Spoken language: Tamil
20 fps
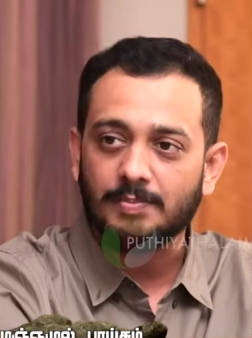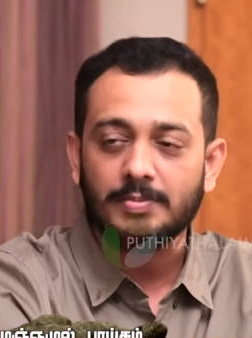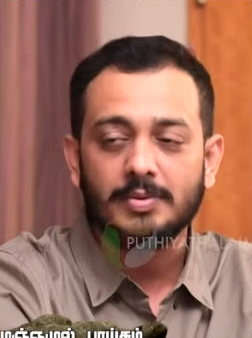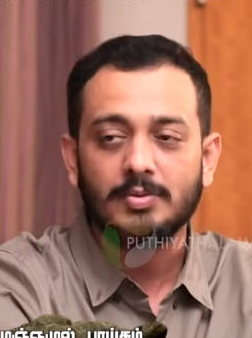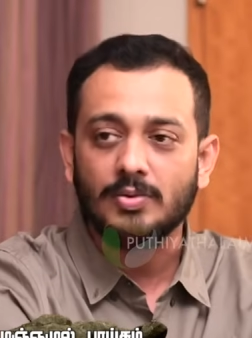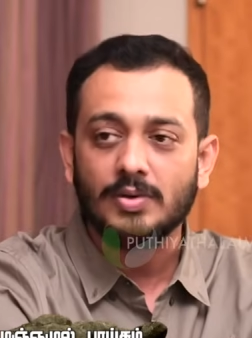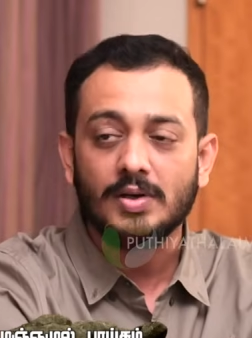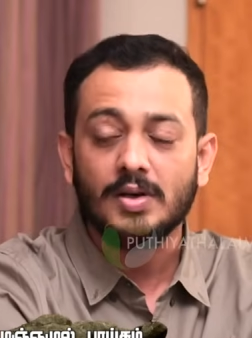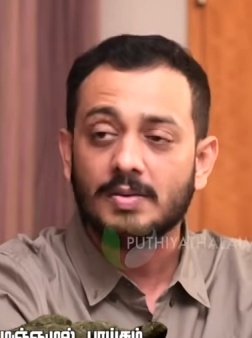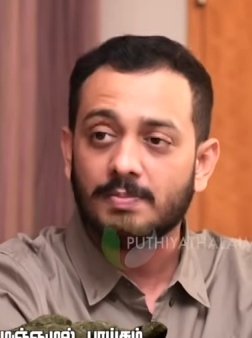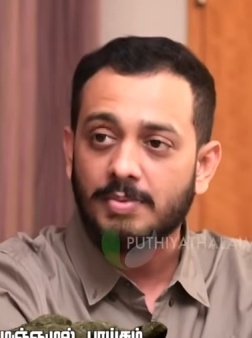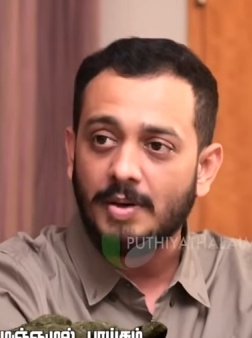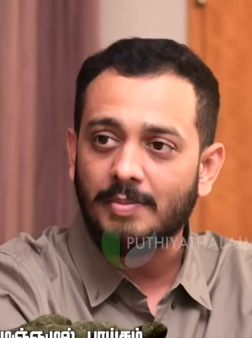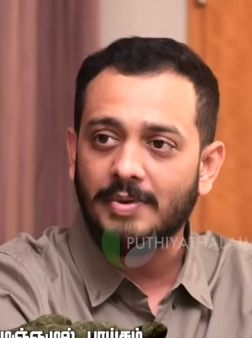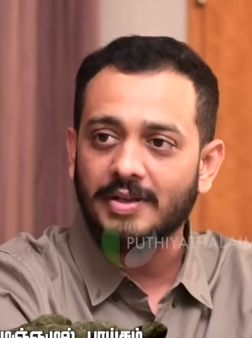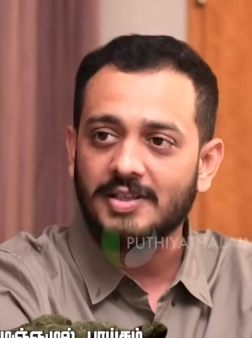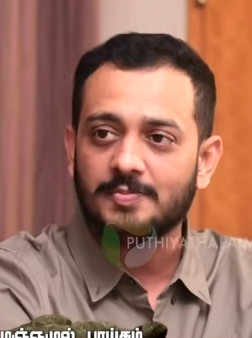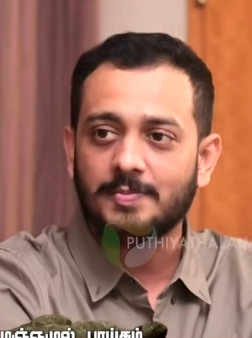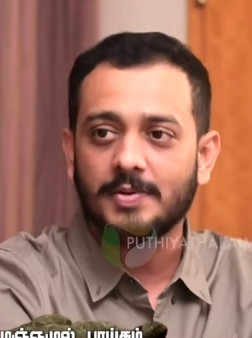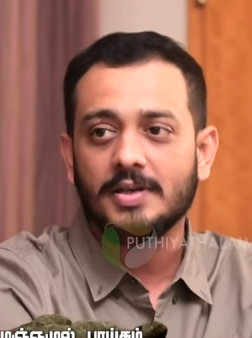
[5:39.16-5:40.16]
இப்போ குணார்
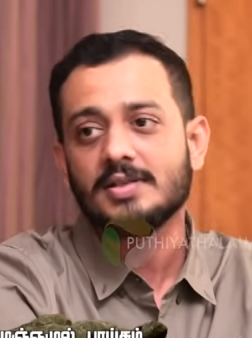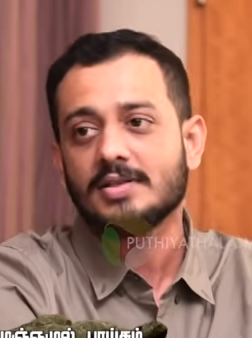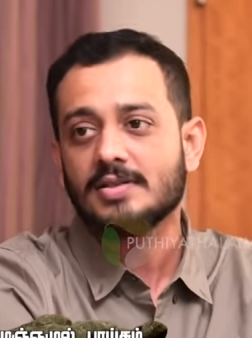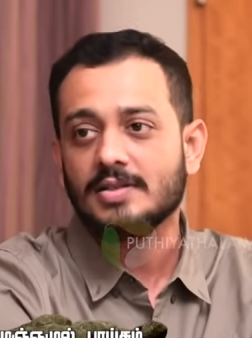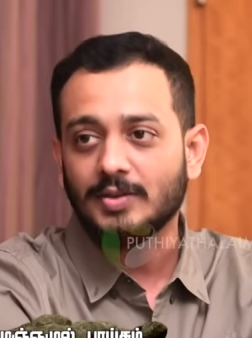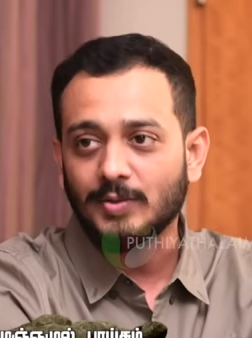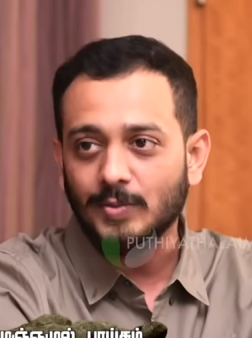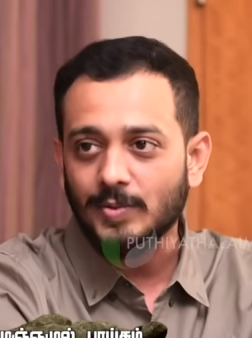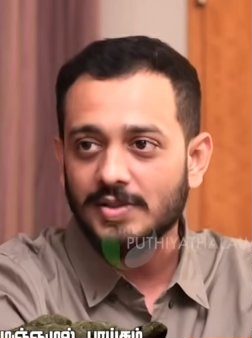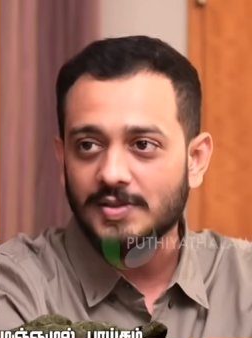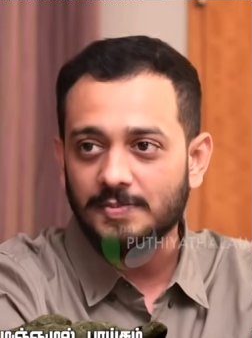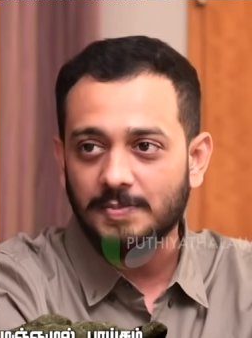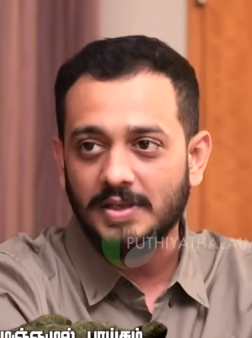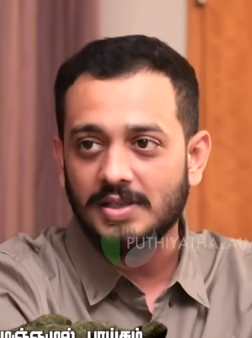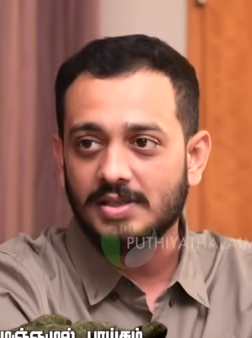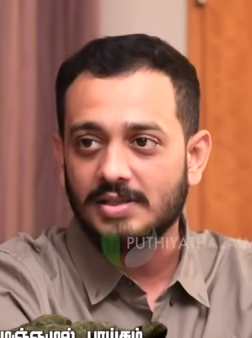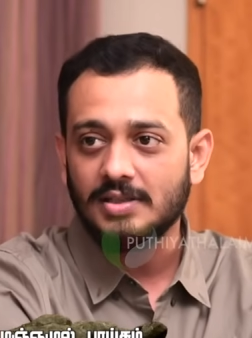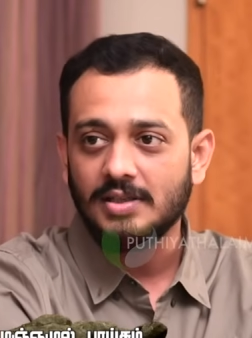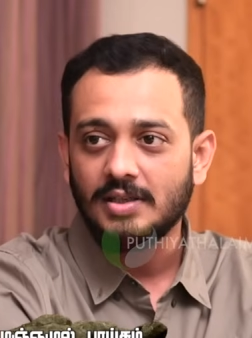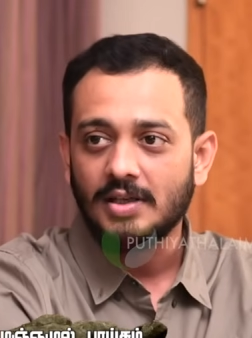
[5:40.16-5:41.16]
பப்ளிக் ஸ்பேஸ் இட்ஸ் அ டூரிஸ்ட்
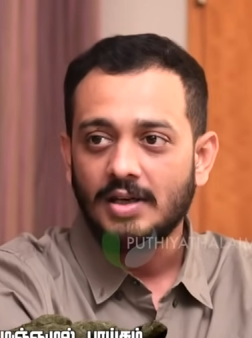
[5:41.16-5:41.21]
ஸ்பேஸ்